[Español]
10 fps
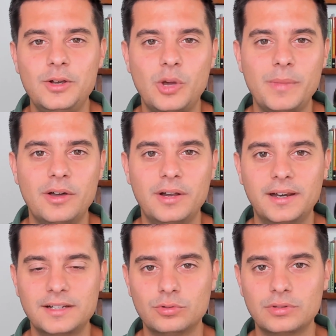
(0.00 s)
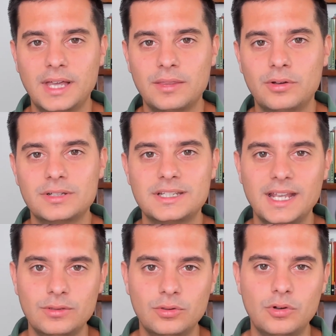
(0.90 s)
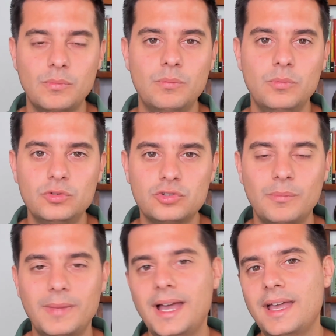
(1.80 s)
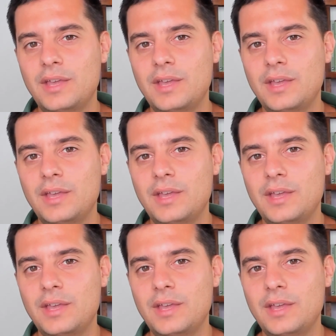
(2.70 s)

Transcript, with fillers: los mejores resultados siendo mucho más